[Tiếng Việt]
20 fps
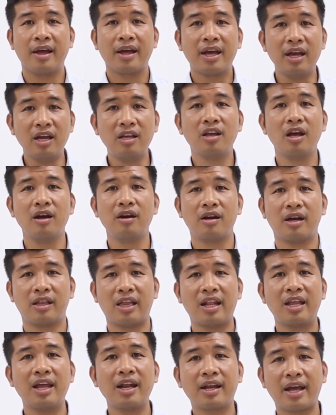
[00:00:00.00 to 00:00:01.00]
kỹ sư người
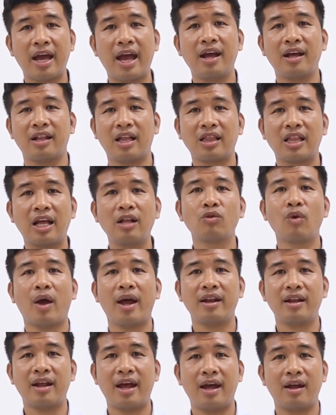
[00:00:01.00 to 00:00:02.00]
ta thiết kế người ta tính
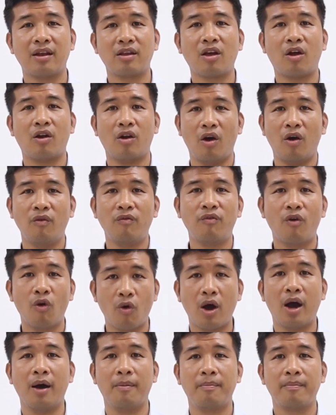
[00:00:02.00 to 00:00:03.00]
toán ra cho nó
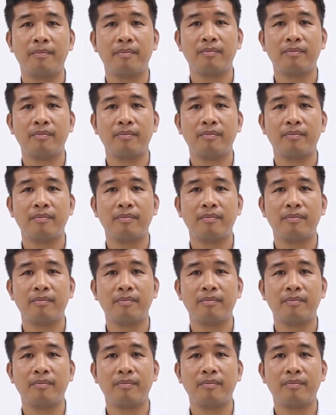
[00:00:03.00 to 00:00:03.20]
phù hợp